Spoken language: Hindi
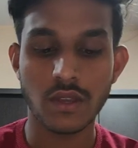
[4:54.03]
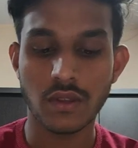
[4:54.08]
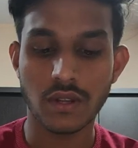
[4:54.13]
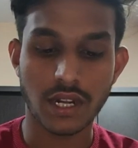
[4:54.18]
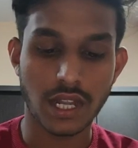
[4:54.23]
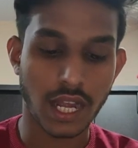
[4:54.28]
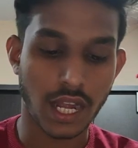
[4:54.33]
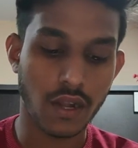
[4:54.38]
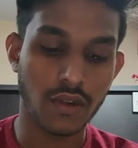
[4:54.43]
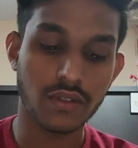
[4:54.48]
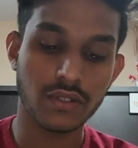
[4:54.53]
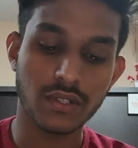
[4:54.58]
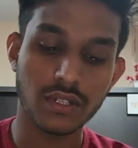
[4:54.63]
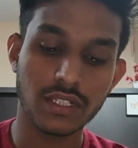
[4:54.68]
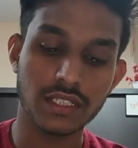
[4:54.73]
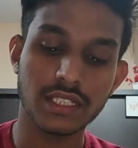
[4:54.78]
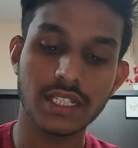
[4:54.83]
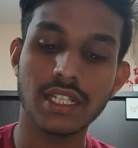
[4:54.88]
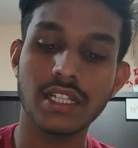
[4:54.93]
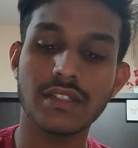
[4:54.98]
और आउटडोर
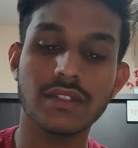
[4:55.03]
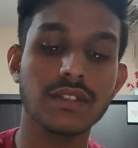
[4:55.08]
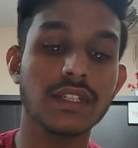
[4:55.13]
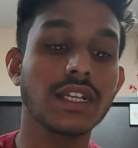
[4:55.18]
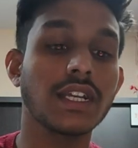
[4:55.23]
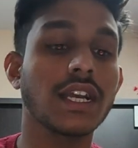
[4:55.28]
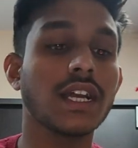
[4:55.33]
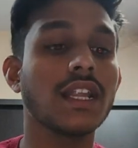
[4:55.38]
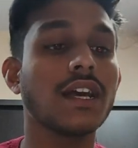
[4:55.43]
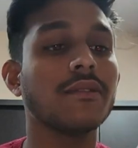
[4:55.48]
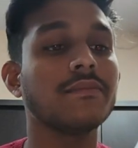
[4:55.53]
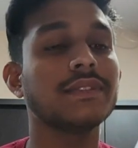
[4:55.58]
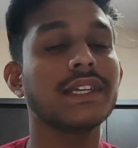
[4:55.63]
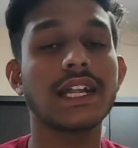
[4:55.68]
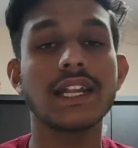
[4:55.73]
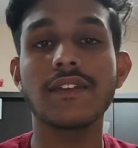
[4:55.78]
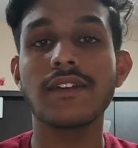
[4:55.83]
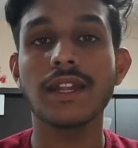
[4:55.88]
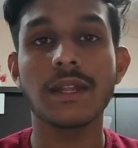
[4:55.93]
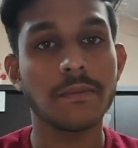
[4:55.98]
इसीलिए क्योंकि कल हम
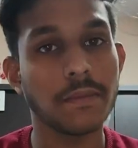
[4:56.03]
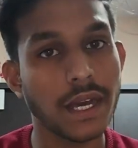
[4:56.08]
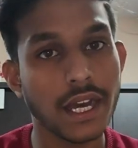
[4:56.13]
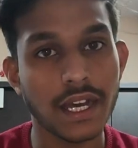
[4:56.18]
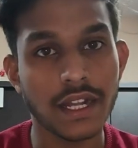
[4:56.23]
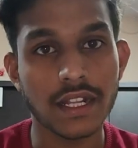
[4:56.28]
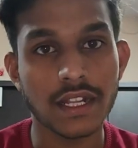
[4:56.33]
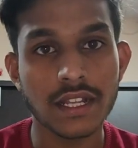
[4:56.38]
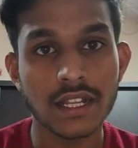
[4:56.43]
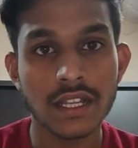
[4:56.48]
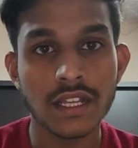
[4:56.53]
जाने वाले बाहर